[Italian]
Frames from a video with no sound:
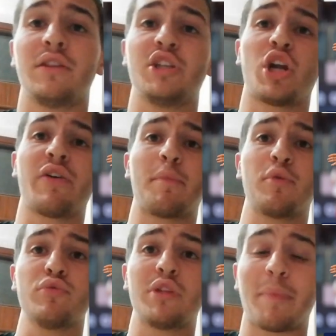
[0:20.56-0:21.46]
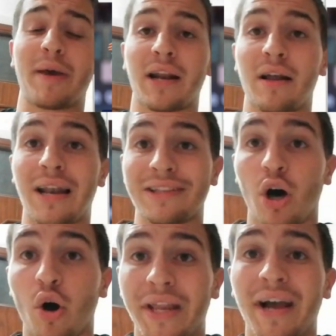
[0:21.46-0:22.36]
19 punti per la
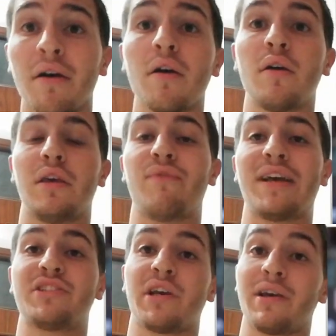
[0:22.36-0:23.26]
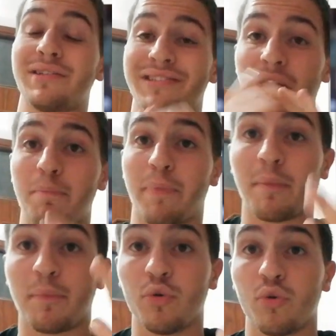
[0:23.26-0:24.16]
Doria, invece
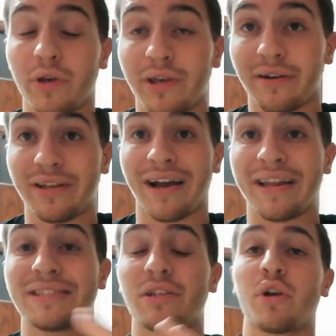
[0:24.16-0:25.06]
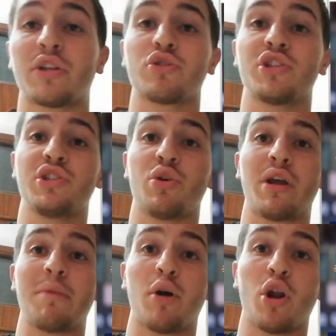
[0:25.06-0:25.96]
sempre più a rischio retrocessione
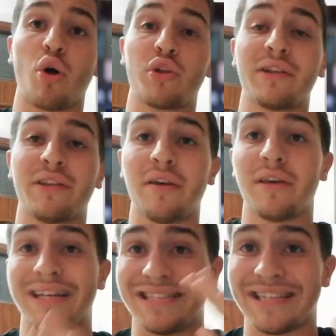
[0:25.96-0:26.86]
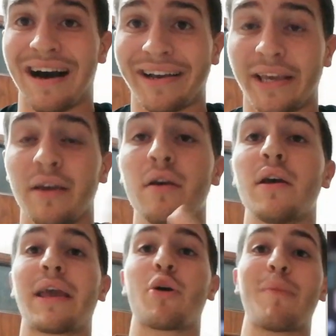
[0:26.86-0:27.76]
il Bologna di Inzaghi,
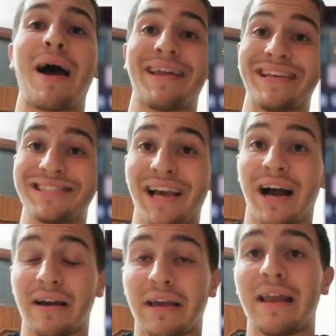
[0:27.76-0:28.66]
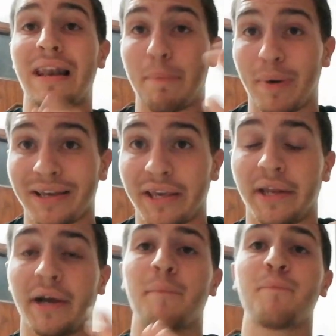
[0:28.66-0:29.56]
che ormai rischia anche la
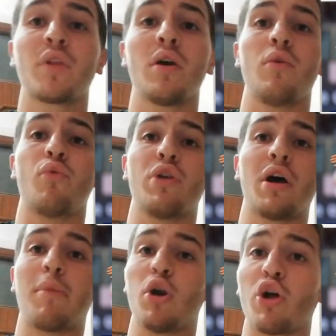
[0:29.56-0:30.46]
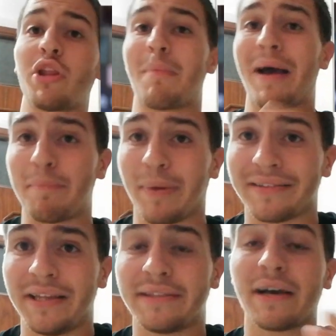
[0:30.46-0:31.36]
panchina un Bologna mai in
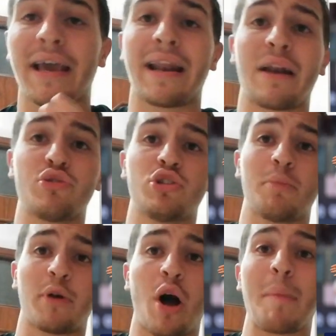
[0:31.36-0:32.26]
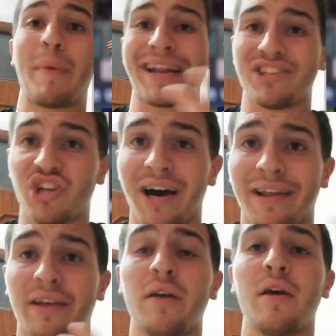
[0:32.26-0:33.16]
partita che era riuscito però a
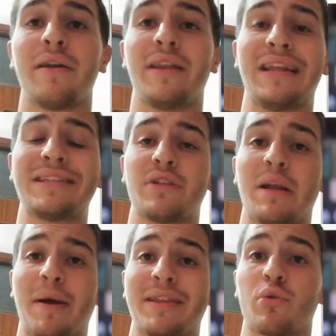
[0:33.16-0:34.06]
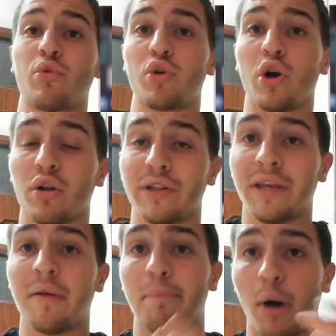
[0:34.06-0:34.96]
pareggiare l'inizio della partita con un gol di